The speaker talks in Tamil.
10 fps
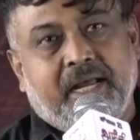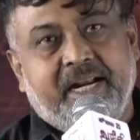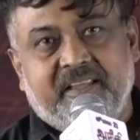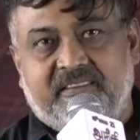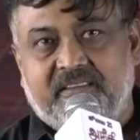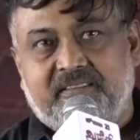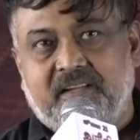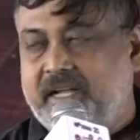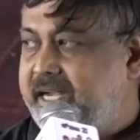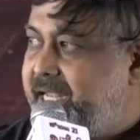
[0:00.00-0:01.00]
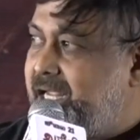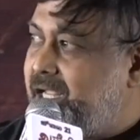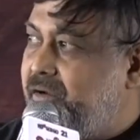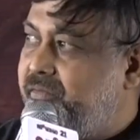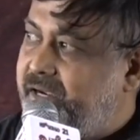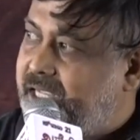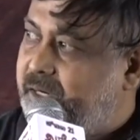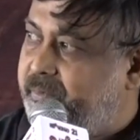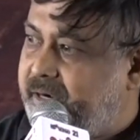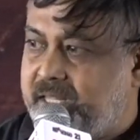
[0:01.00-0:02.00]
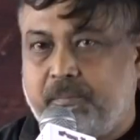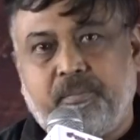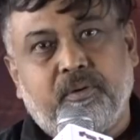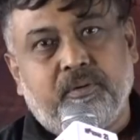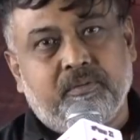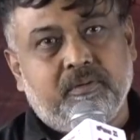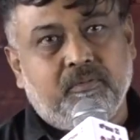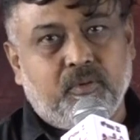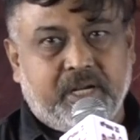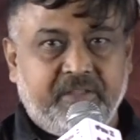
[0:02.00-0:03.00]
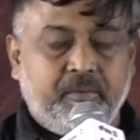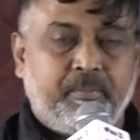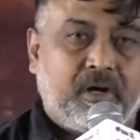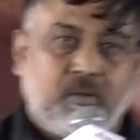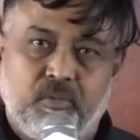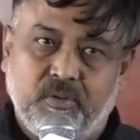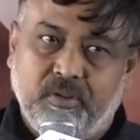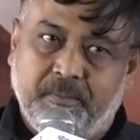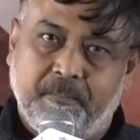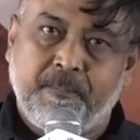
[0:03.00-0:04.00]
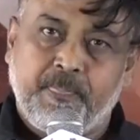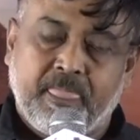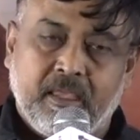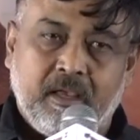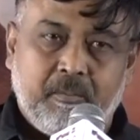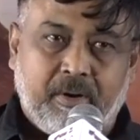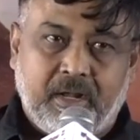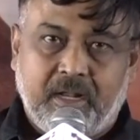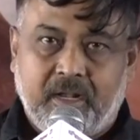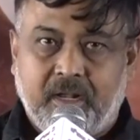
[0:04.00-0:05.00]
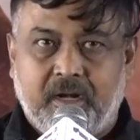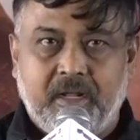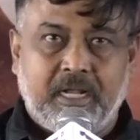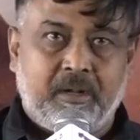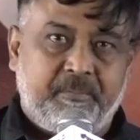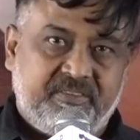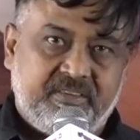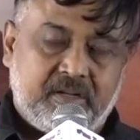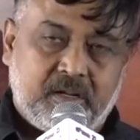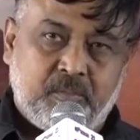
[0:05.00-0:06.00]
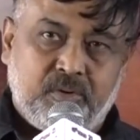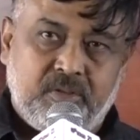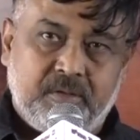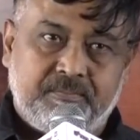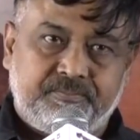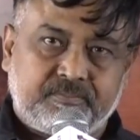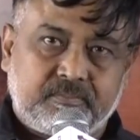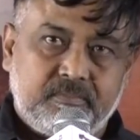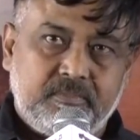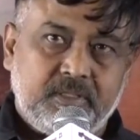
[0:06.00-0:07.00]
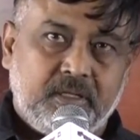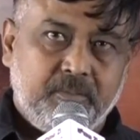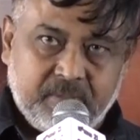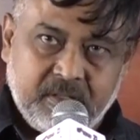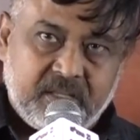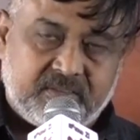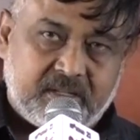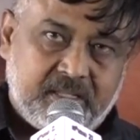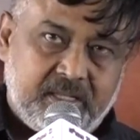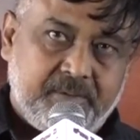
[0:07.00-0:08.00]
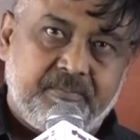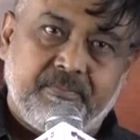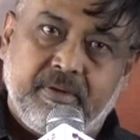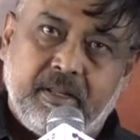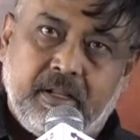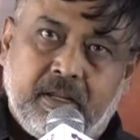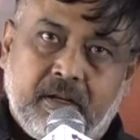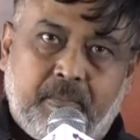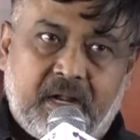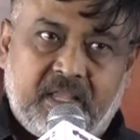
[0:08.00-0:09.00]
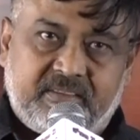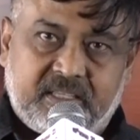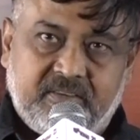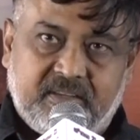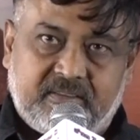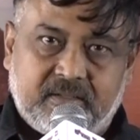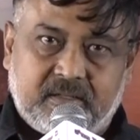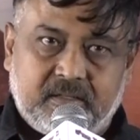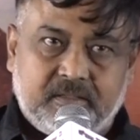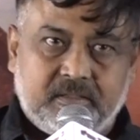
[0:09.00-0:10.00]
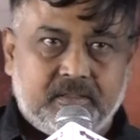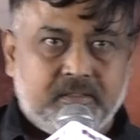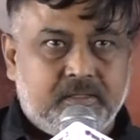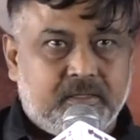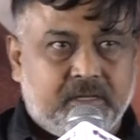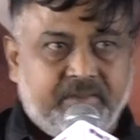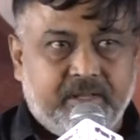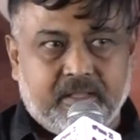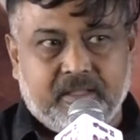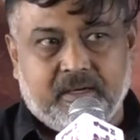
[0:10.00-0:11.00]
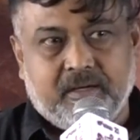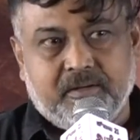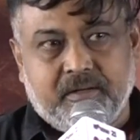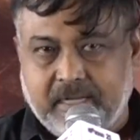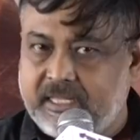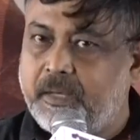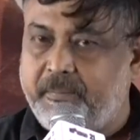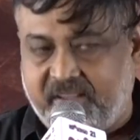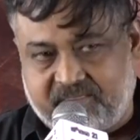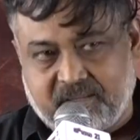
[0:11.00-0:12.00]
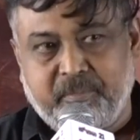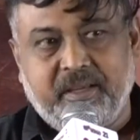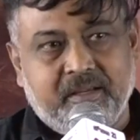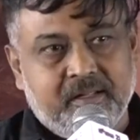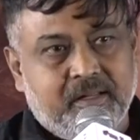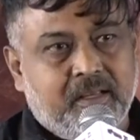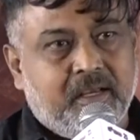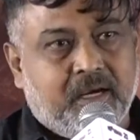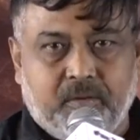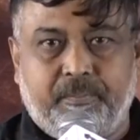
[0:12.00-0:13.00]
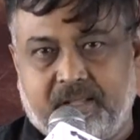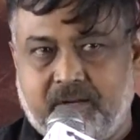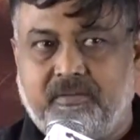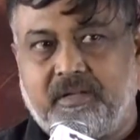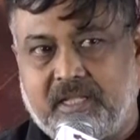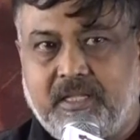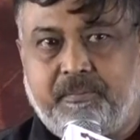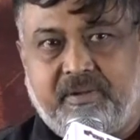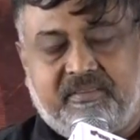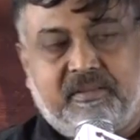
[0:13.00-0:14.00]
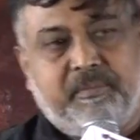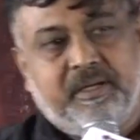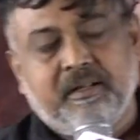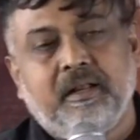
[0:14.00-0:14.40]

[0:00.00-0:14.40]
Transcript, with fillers: நைன்டி சிக்ஸில் இந்தியாவில் வேர்ல்டு கப் நடந்தப்போ ஒரு டிவி பார்க்கும்போது பாலன் நான் எல்லாம் பேசிகிட்டு இருக்கும்போது பிருந்தா சாரதி பாலசக்திவேல் சார் ரவிராதா நந்தா பெரியசாமி அவர் பேர் வந்து நந்தா பெரியசாமி